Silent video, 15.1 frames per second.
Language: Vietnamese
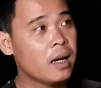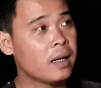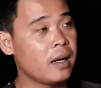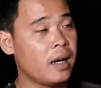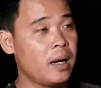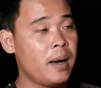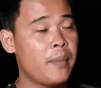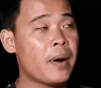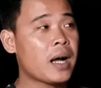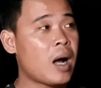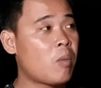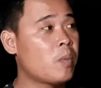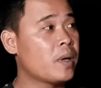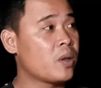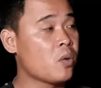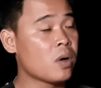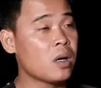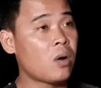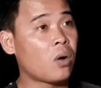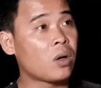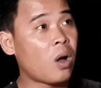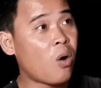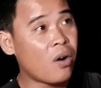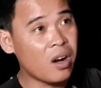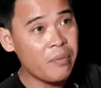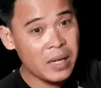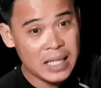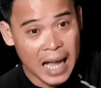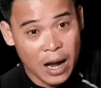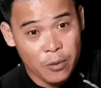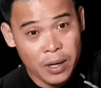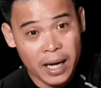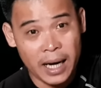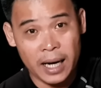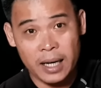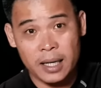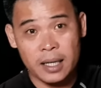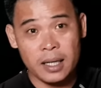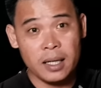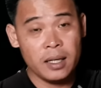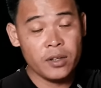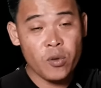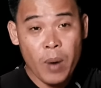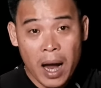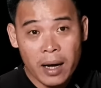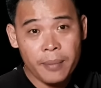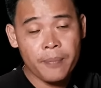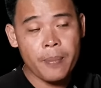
thì đi bắt ong mà chú cứ lòn lòn ở phía sau vậy nè chú bắt